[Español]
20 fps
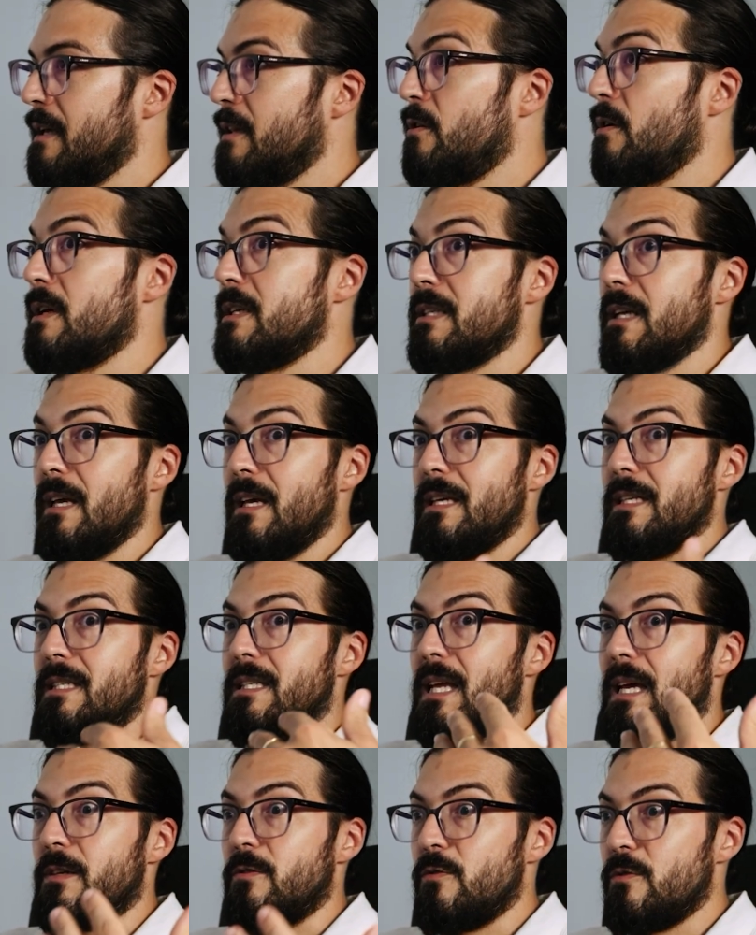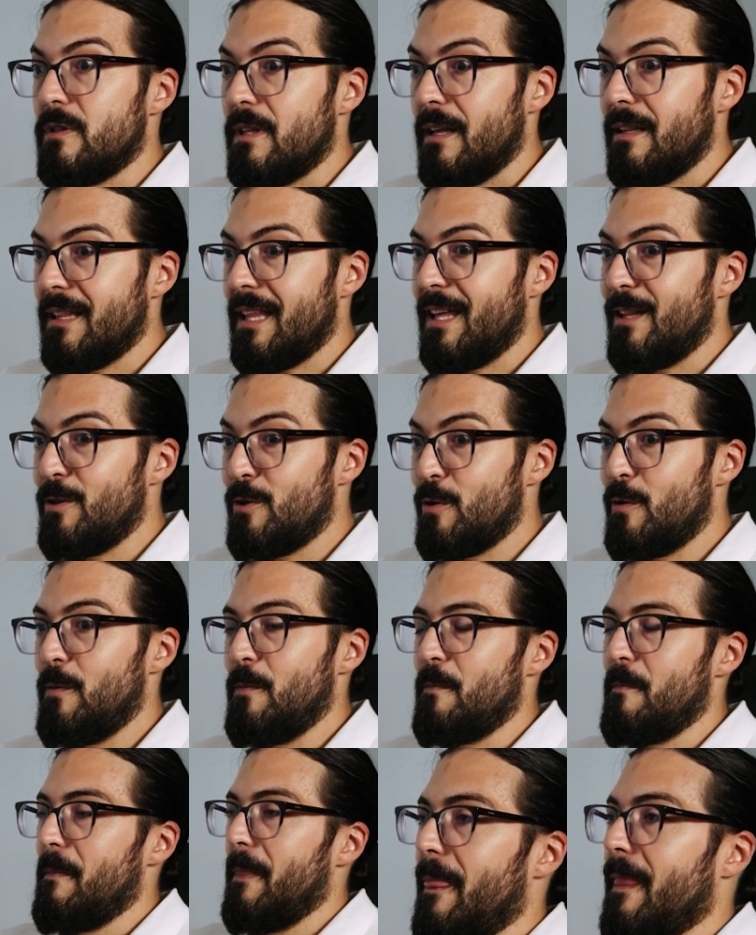Entonces, se asustan tanto
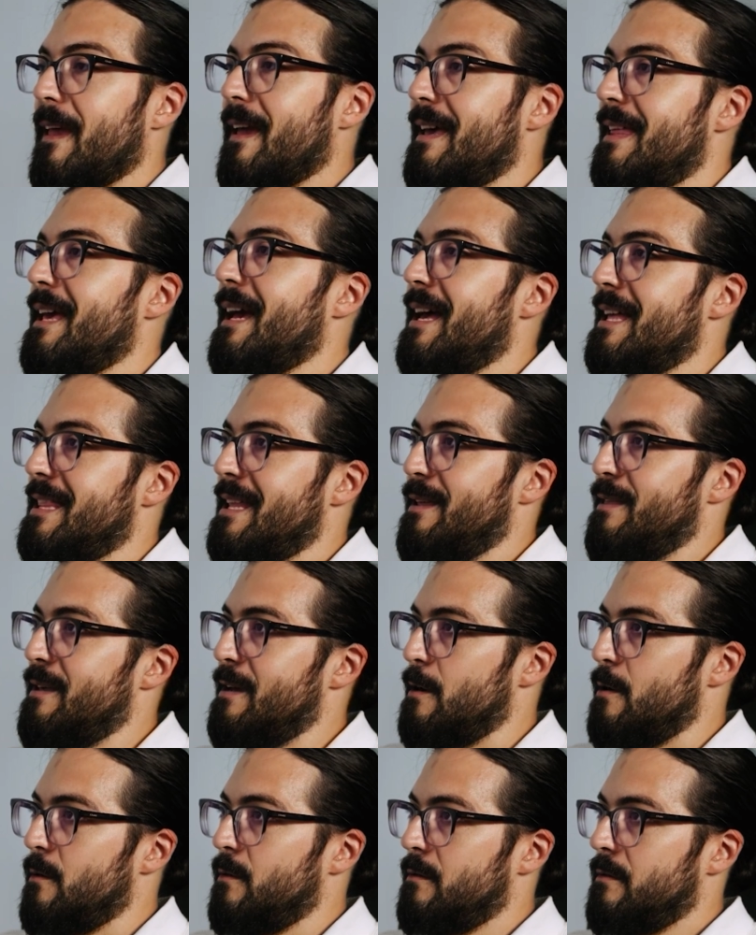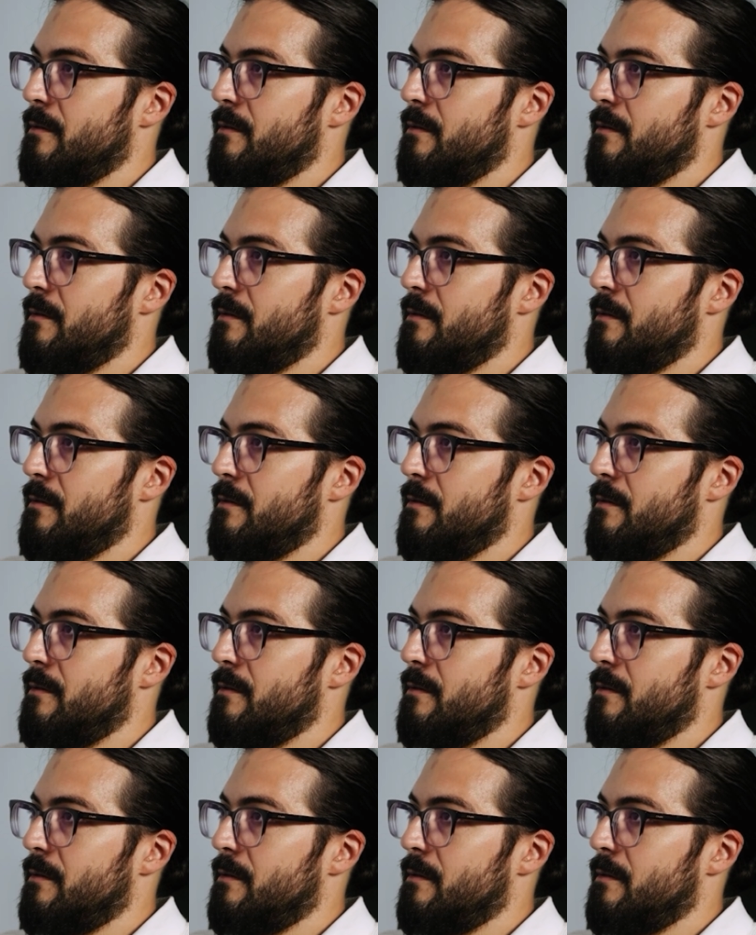que dejan de hacer.